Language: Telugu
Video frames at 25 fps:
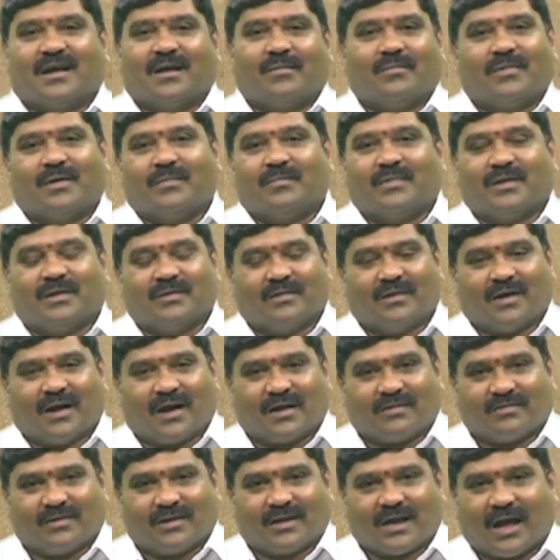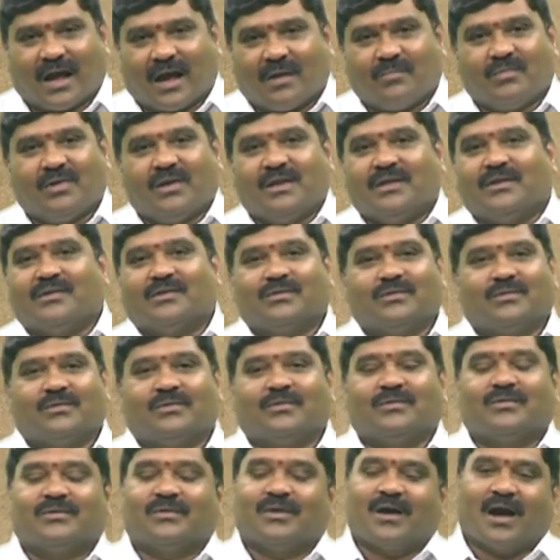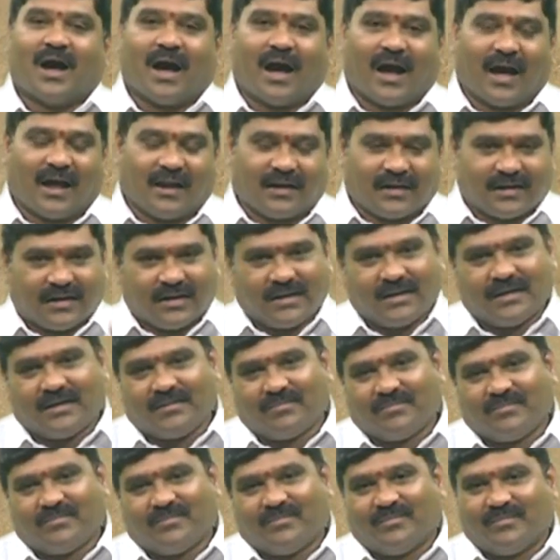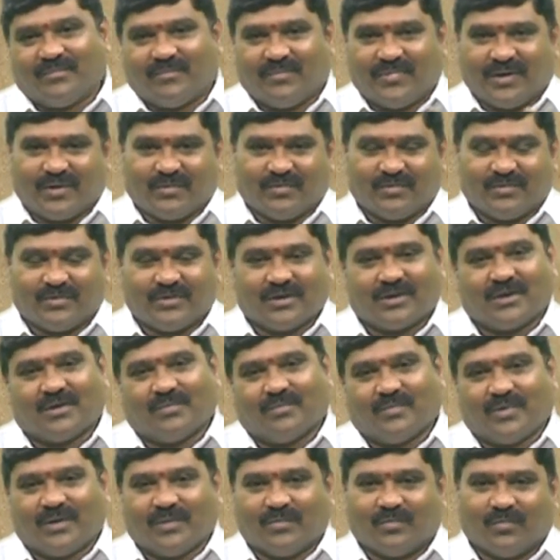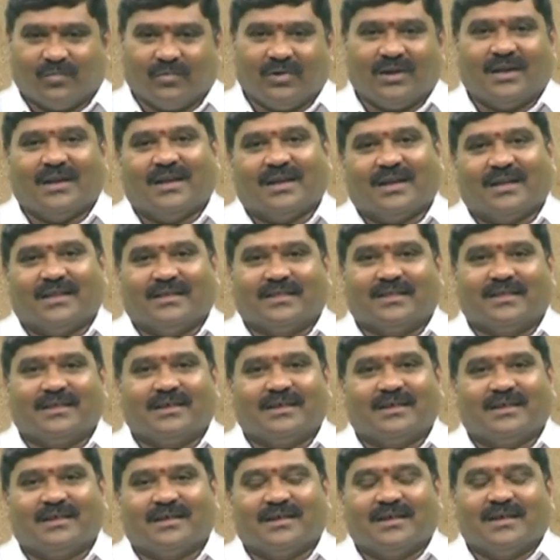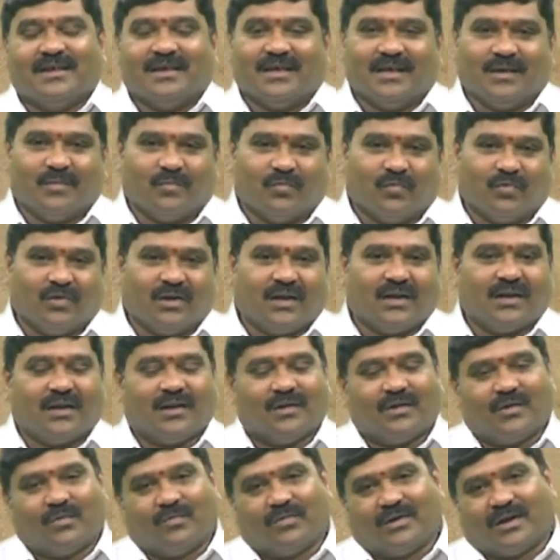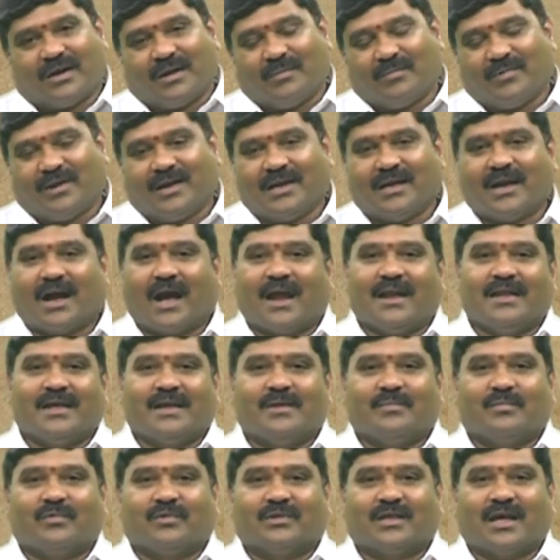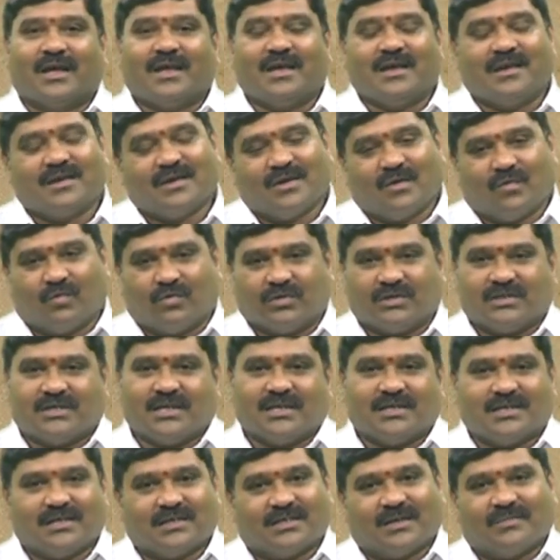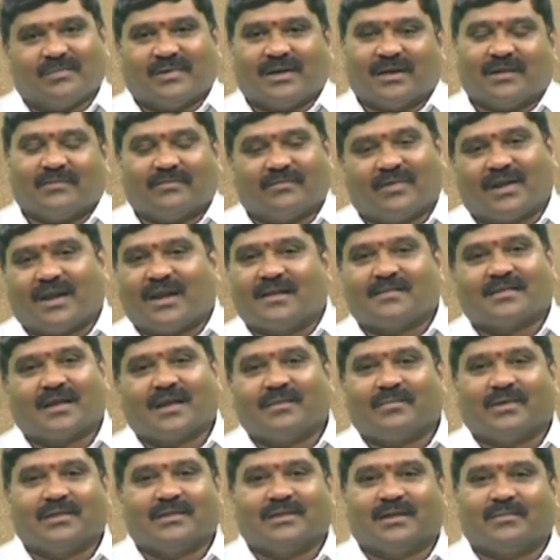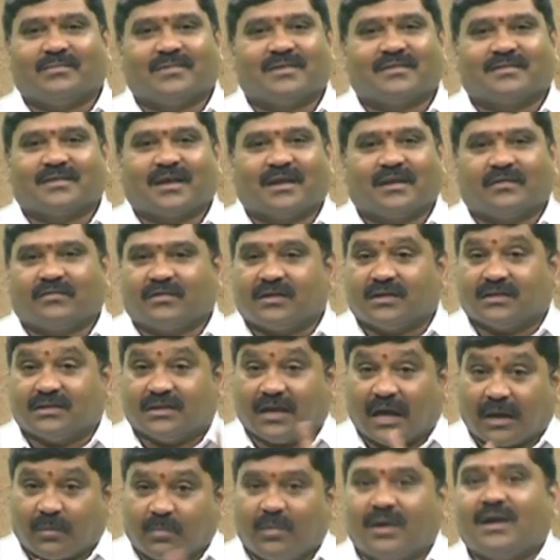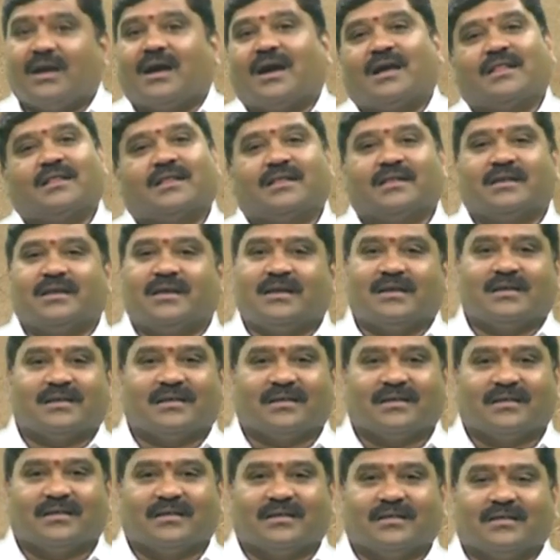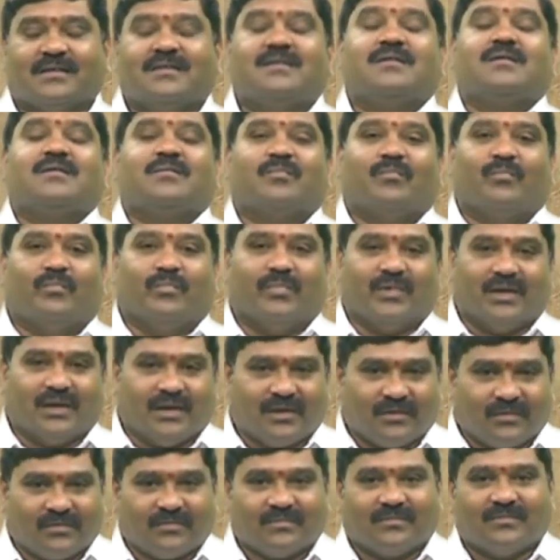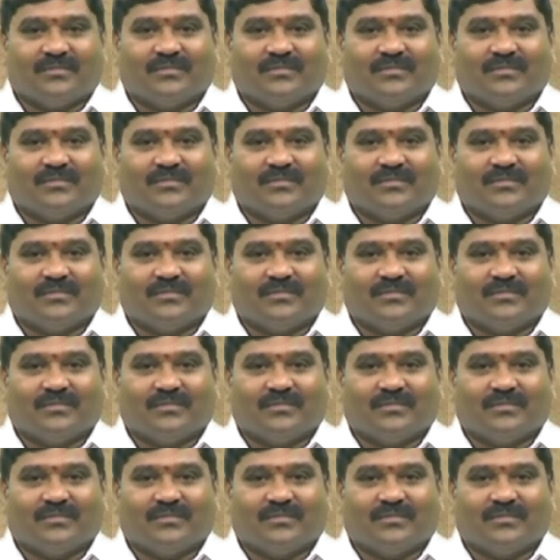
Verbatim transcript: అమ్మ మీరు అటువంటి హామీలు ఇవ్వద్దు ఆల్రెడీ మీకు ఉద్యోగం పోయి మూడు నెలలు అయింది ఈ మూడు నెలల్లో ఉన్న డబ్బులని ఖాళీ అయిపోతాయి వచ్చే జీతం ఇక్కడ వరాల సాయి మందిరంకి ఇస్తానటువంటి ధర్మం కాదు అది మీరు